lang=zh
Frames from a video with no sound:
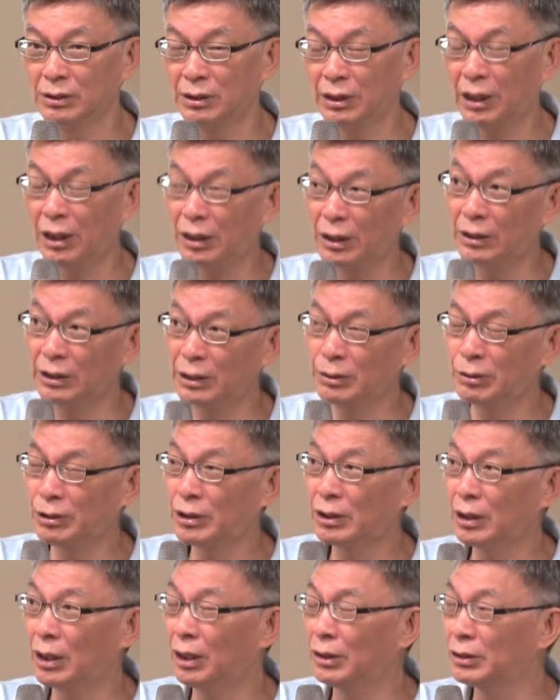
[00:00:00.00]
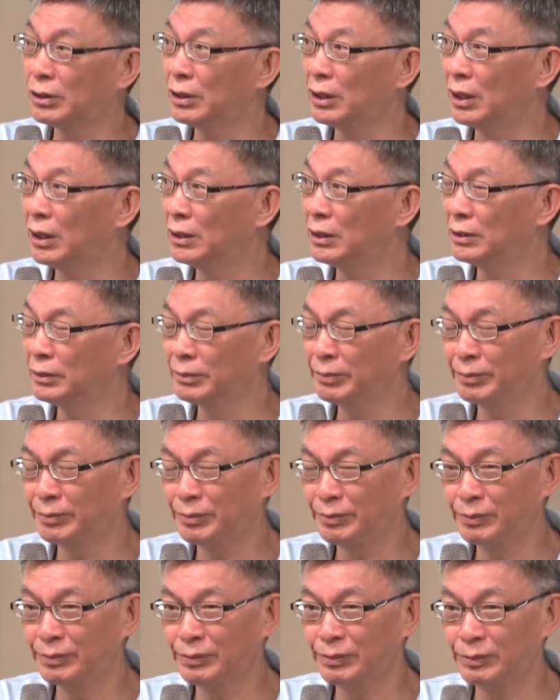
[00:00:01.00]
啊，连续去了好几年了。
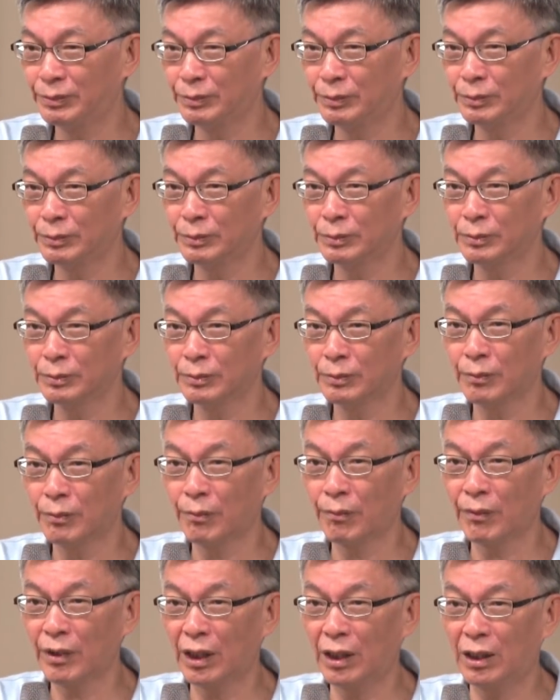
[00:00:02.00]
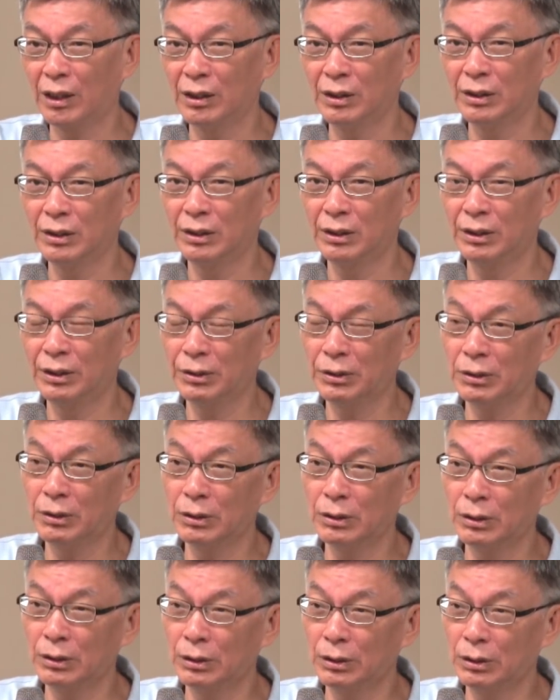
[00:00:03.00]
啊，
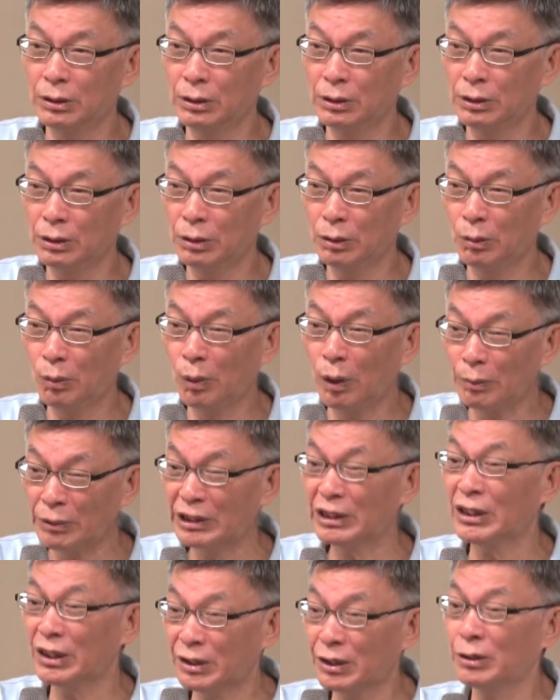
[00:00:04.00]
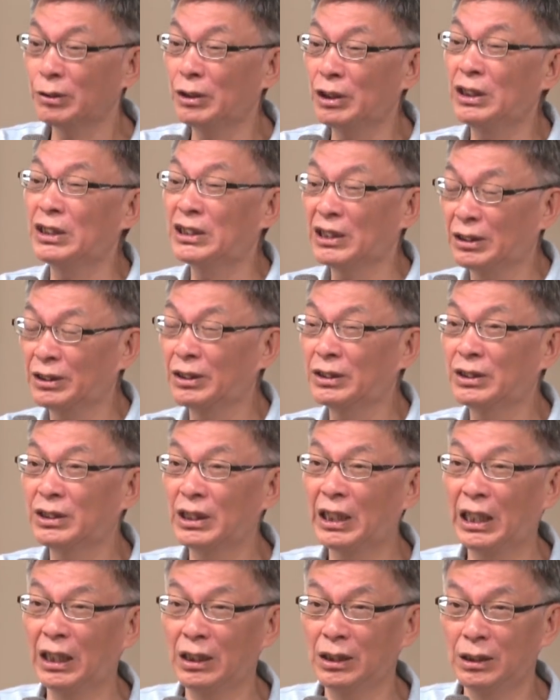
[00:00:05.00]
我们现在哲学里讲的希
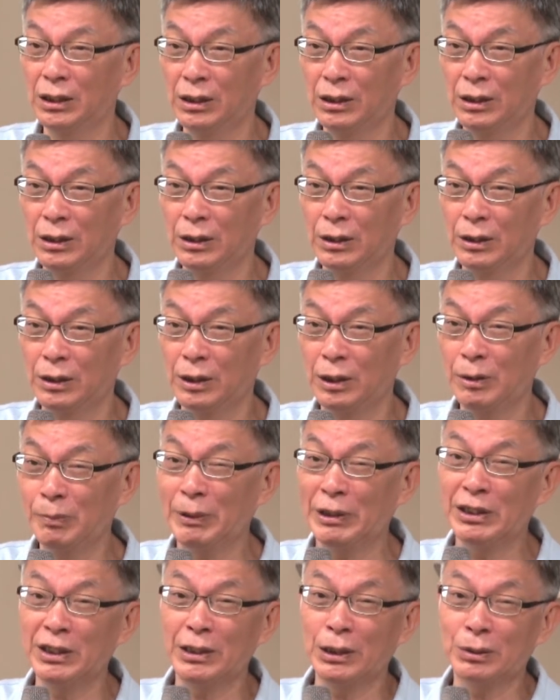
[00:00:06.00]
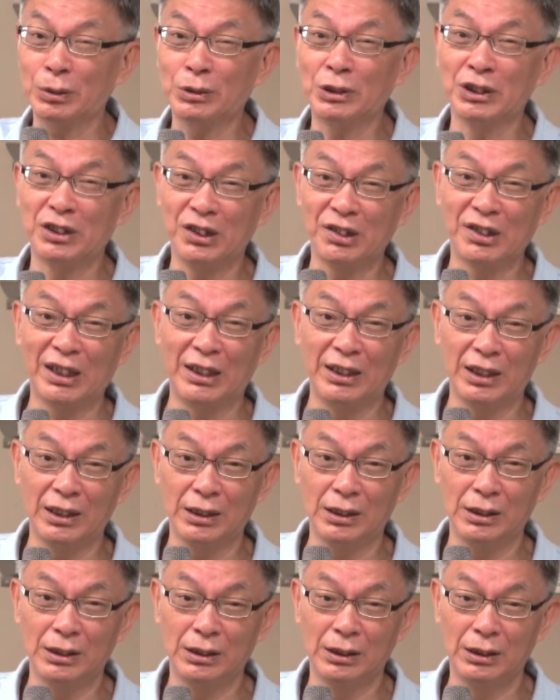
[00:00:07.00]
腊，被现在土耳其占领
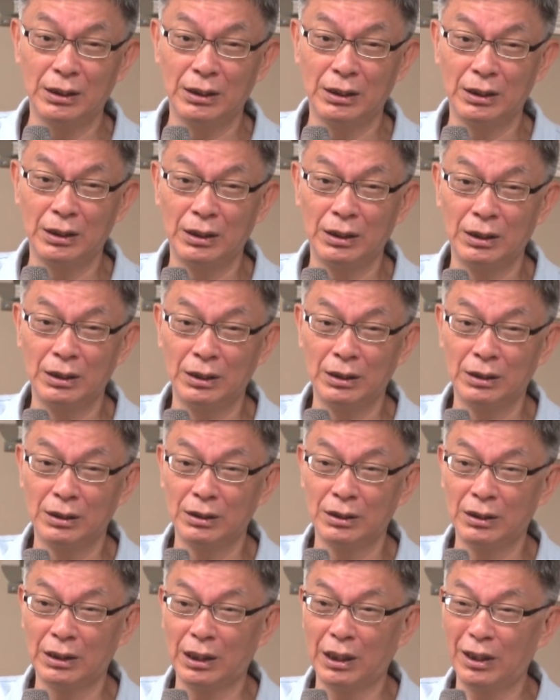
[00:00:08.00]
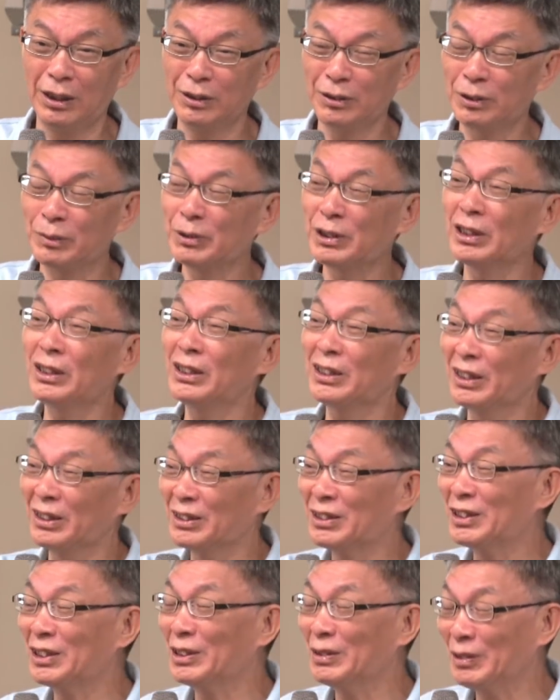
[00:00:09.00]
了。啊，我们现在
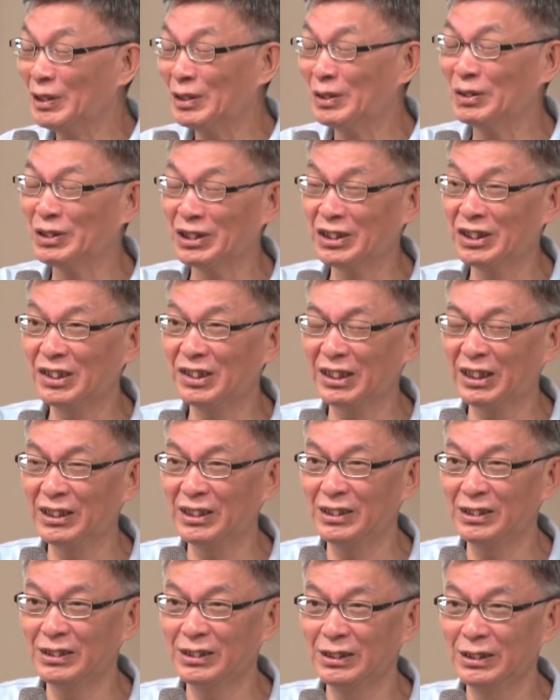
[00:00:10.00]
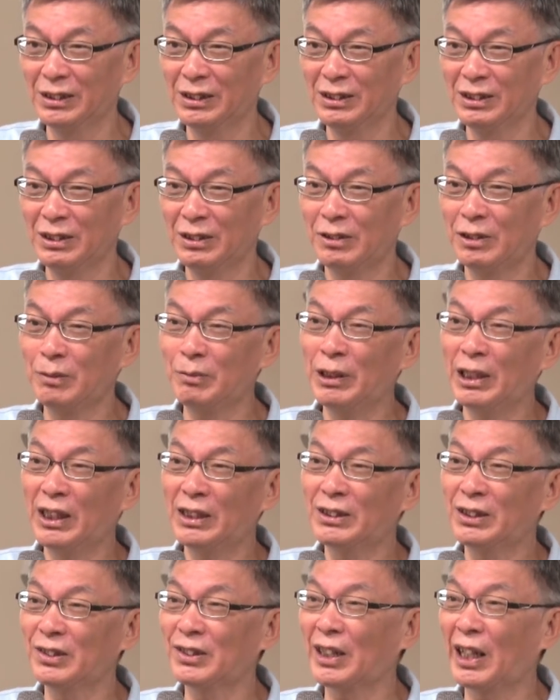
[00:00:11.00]
讲希腊被土耳其占领，所以米拉
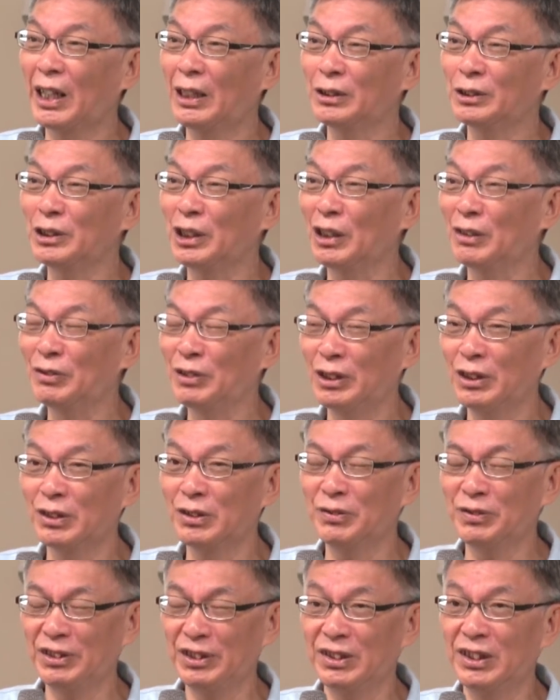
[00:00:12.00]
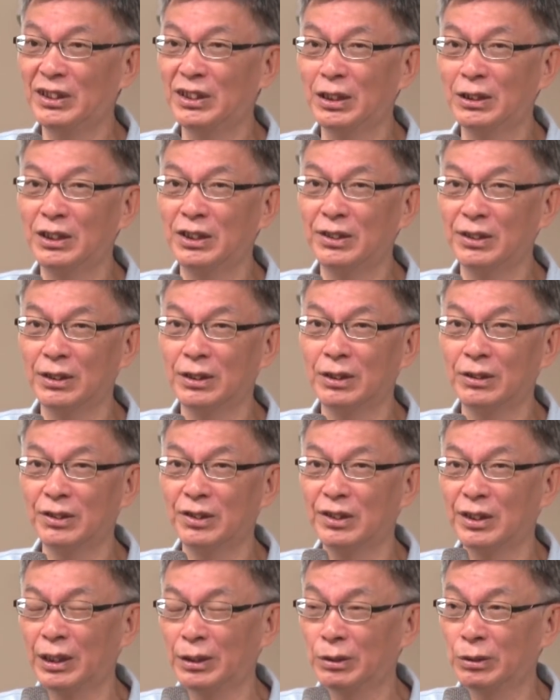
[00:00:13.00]
特是 i o n i a philosophy，这些其实都
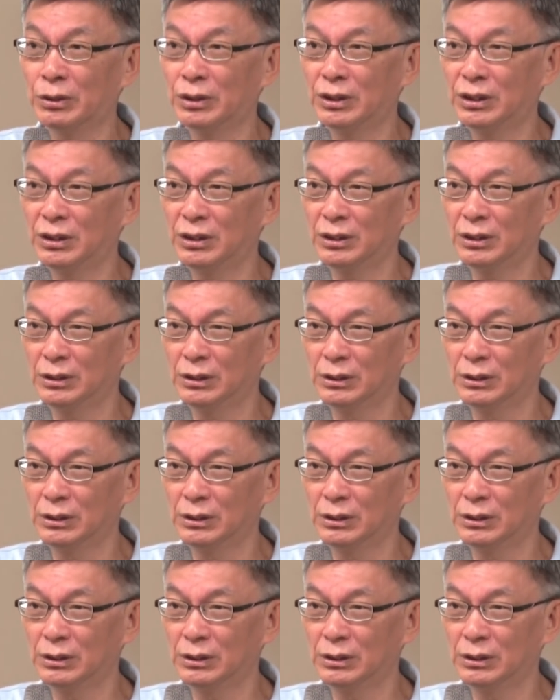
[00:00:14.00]
是在土耳其。